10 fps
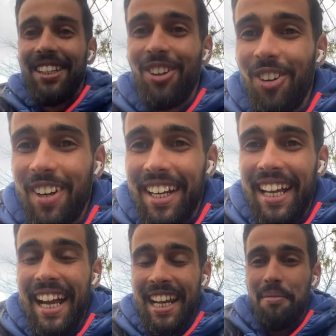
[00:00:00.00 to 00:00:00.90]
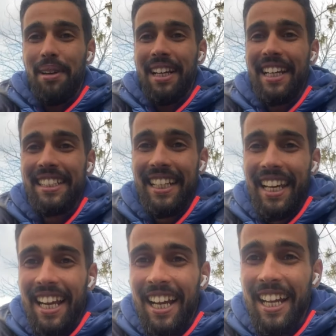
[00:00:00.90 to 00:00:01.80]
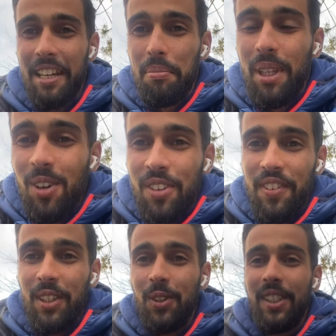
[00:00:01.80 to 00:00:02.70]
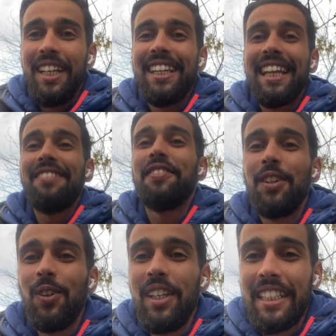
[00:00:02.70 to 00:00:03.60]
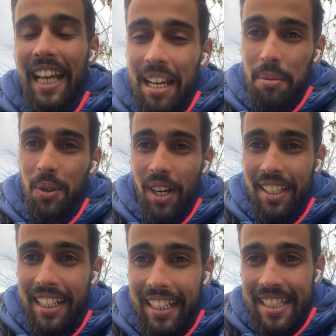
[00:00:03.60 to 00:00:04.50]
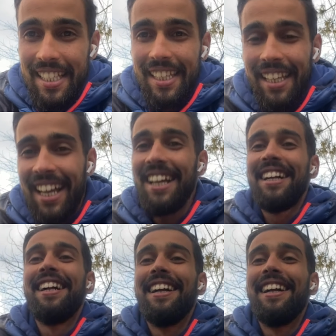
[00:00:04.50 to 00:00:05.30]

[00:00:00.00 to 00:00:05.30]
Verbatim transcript: دونك على بركه الله نبداو الفيديو ديالنا الفيديو اللي شحال من واحد كيتسناه